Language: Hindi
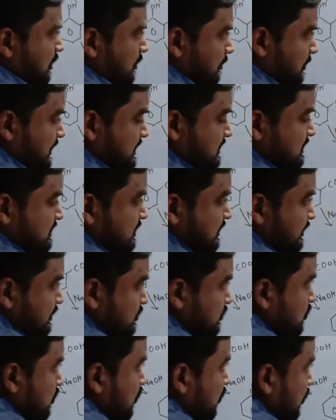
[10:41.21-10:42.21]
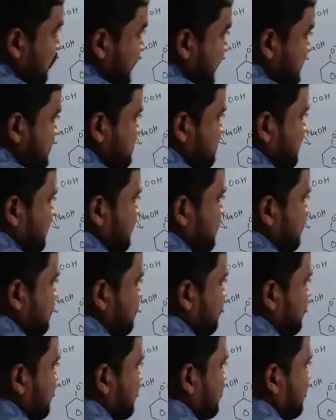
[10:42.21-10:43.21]
बस इसको एच में
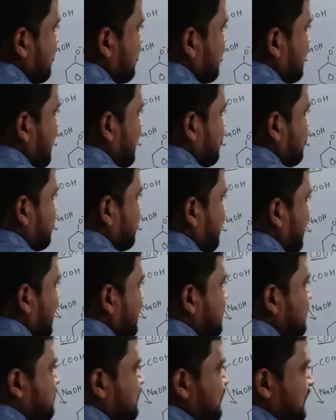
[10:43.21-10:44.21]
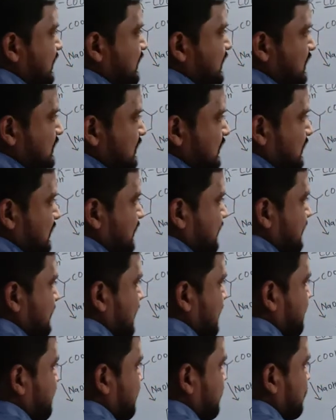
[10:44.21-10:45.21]
कन्वर्ट करना है तो पानी वगैरह ले लें या फिर